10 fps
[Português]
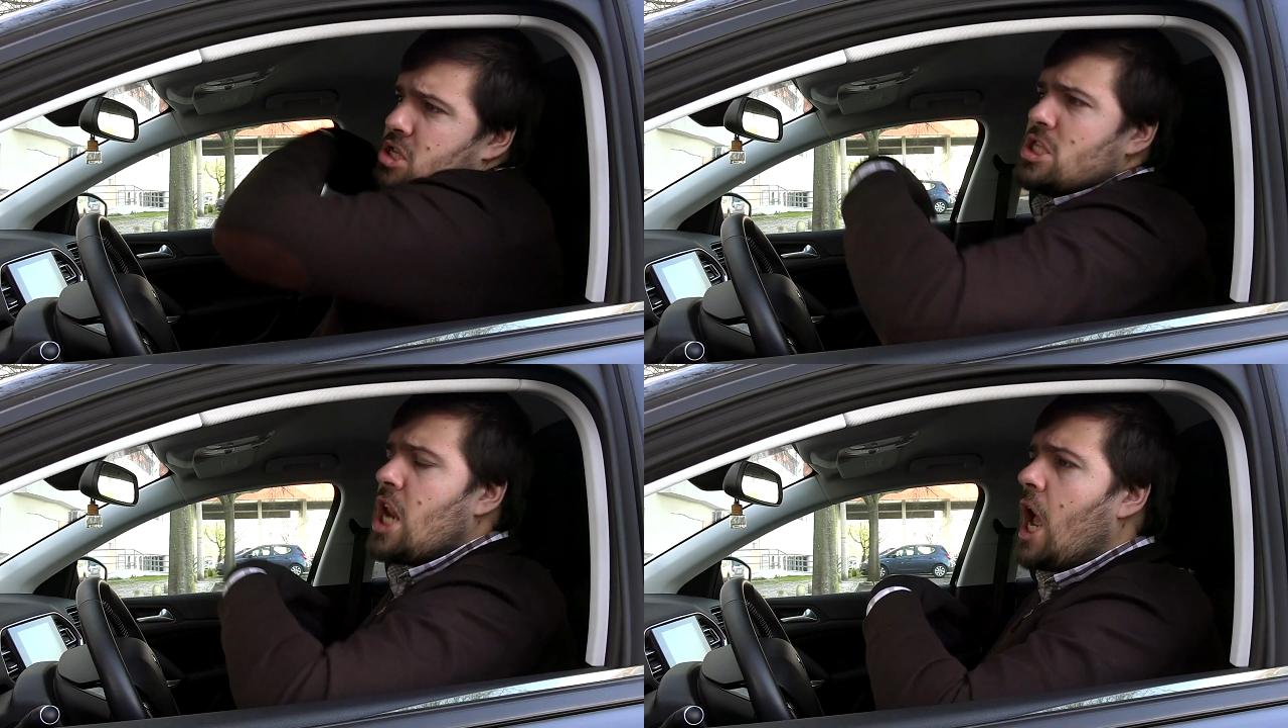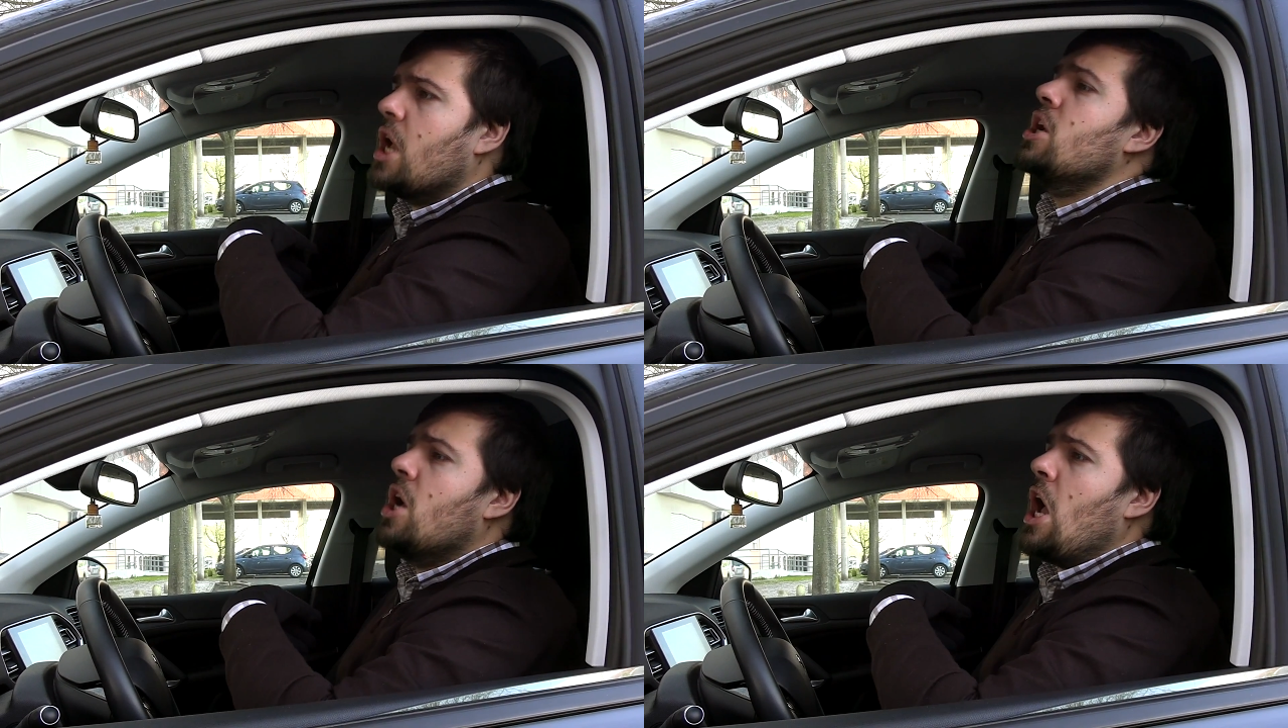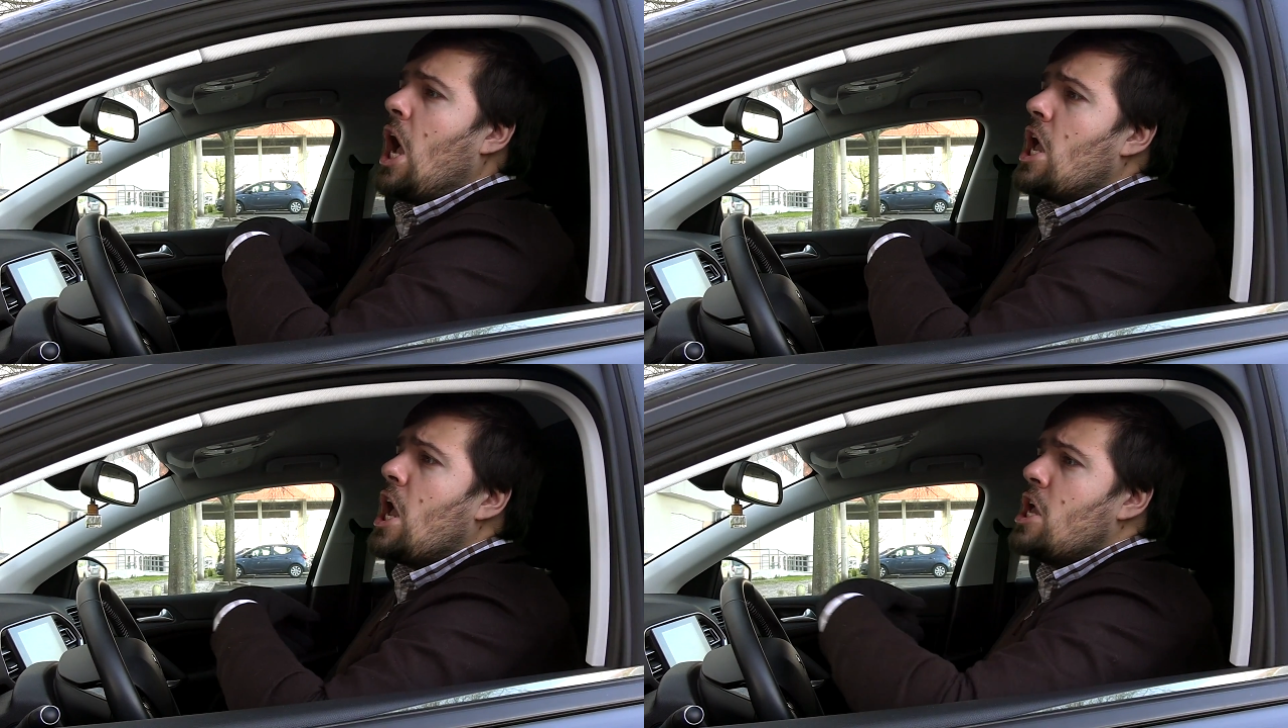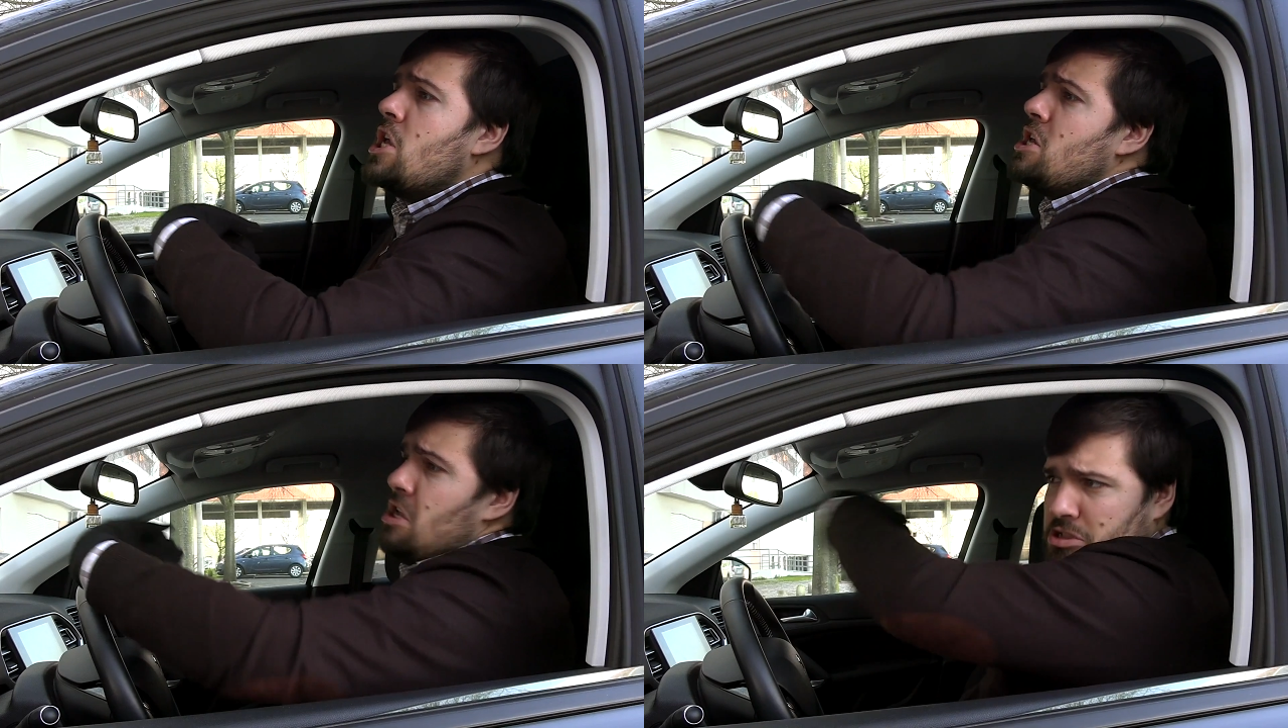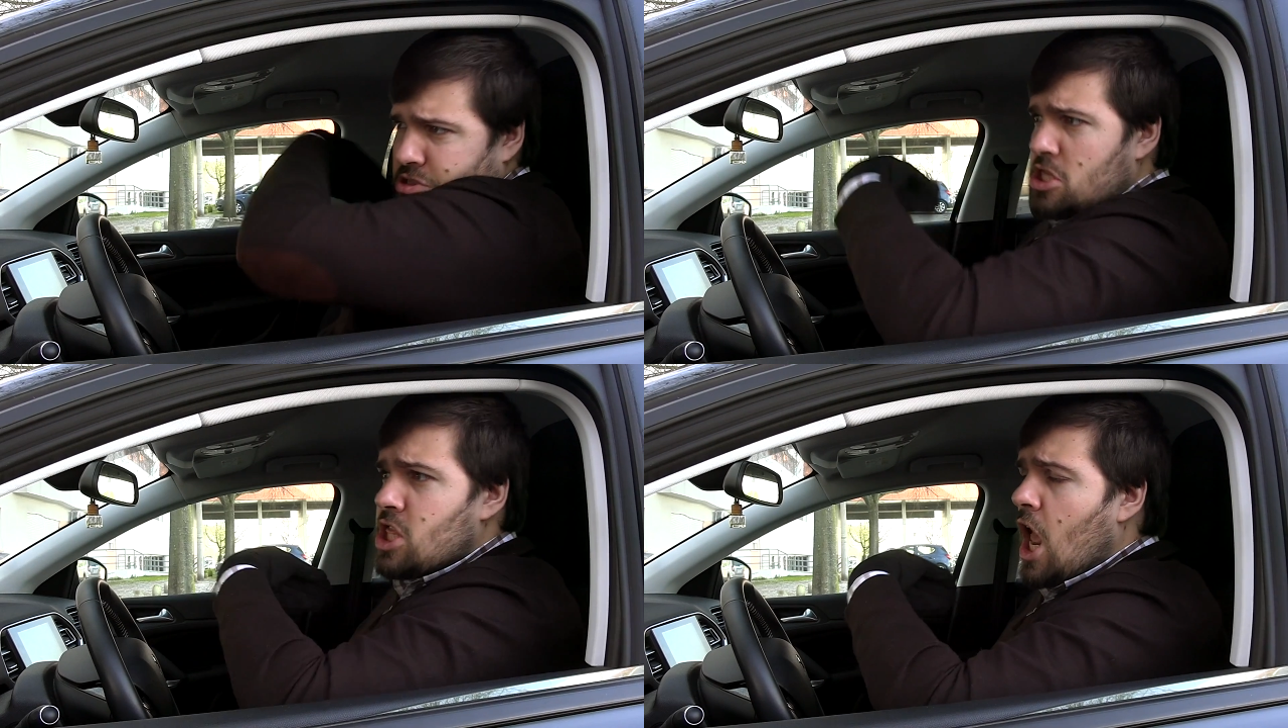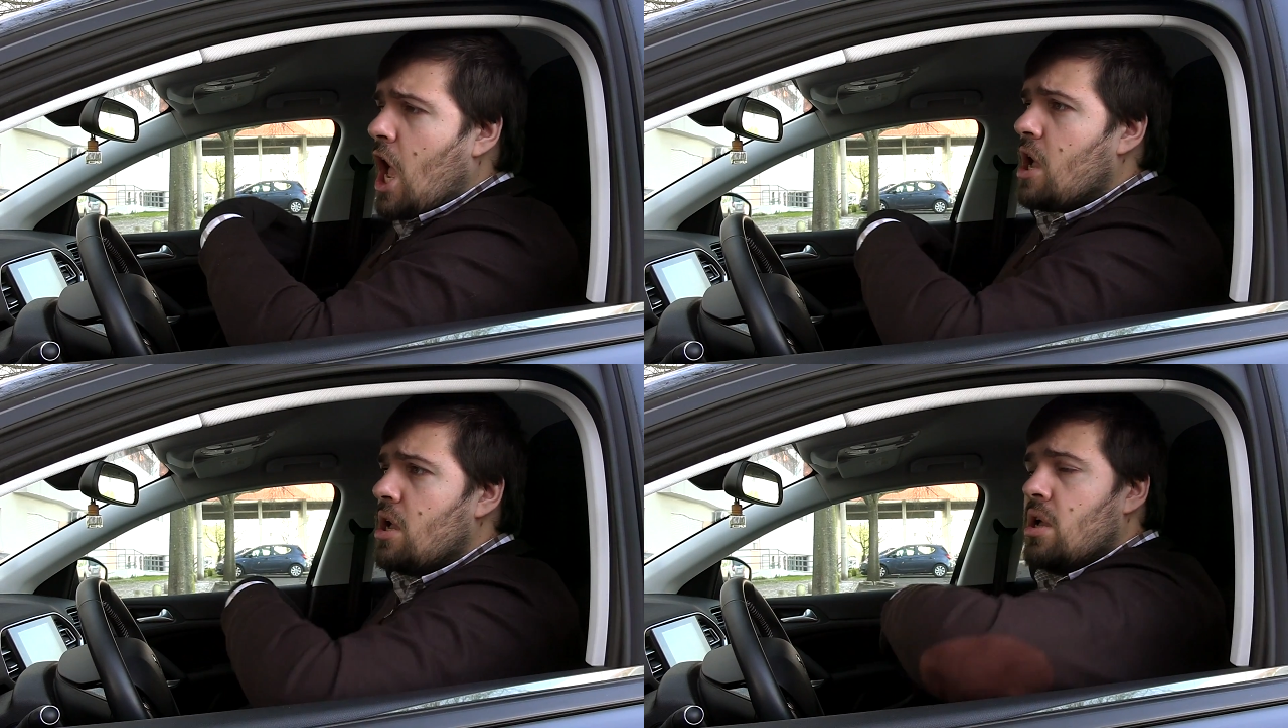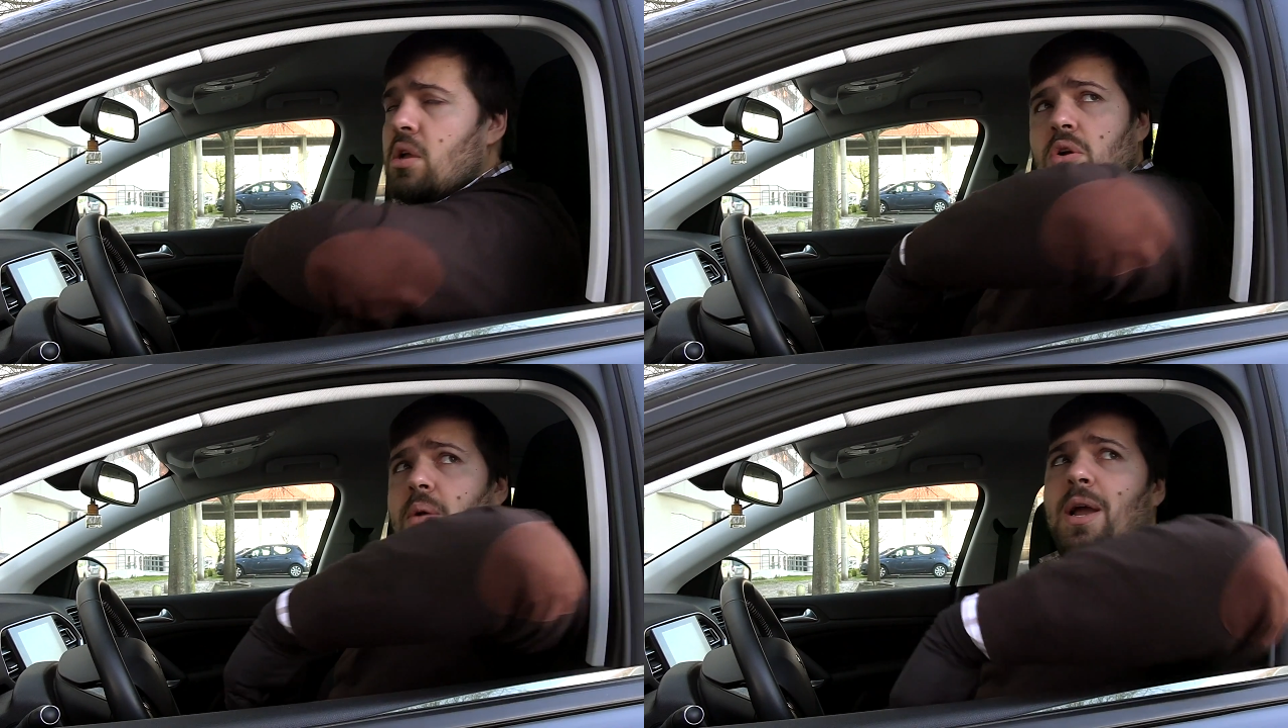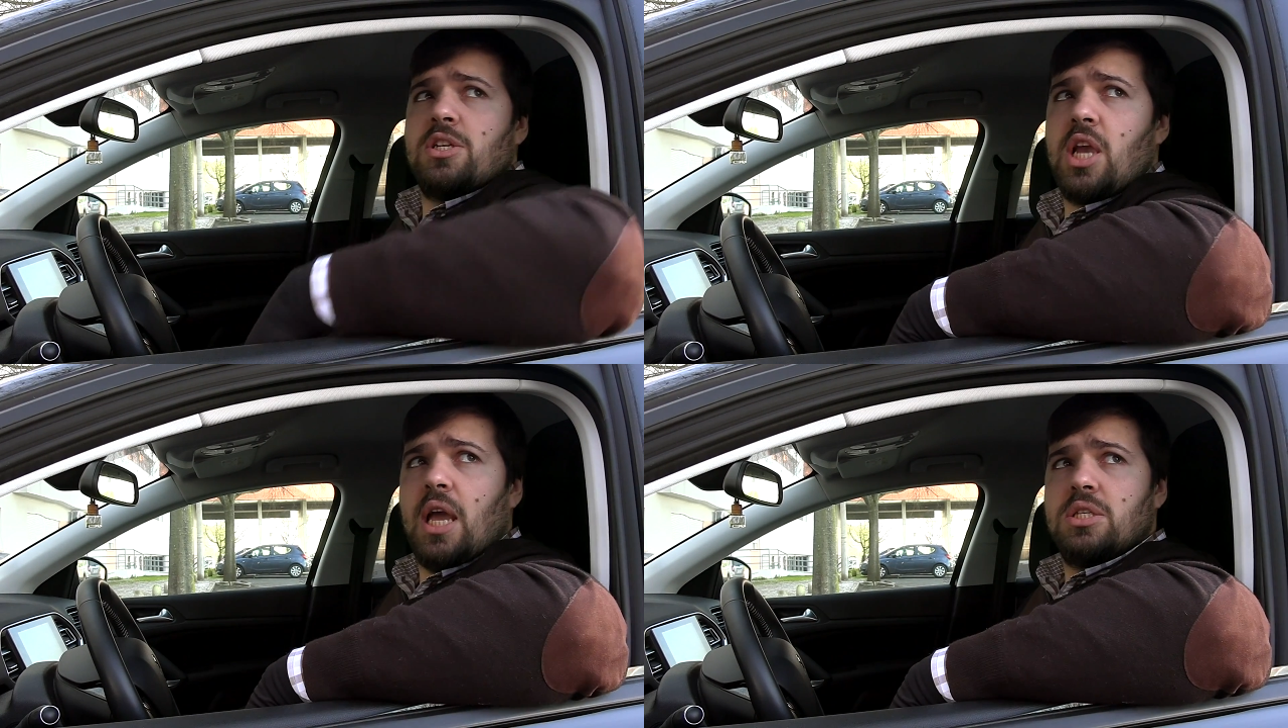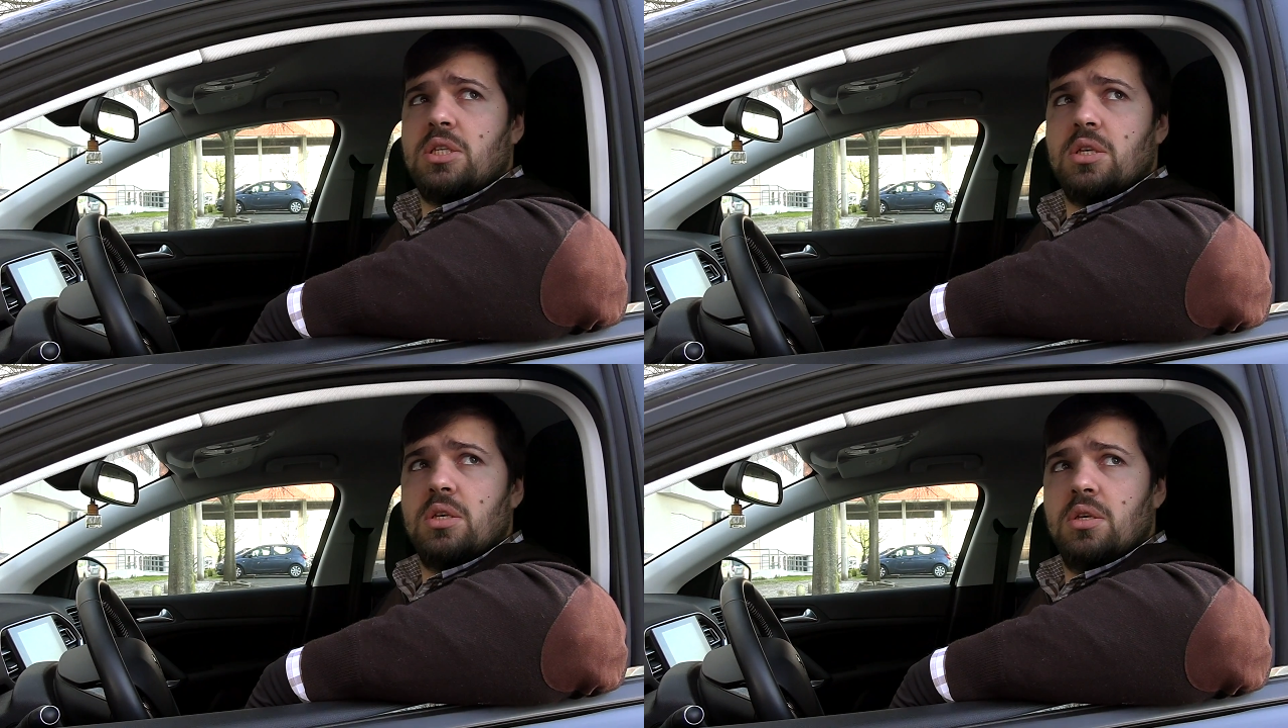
trá Aí, aí, Nunca mais esquece.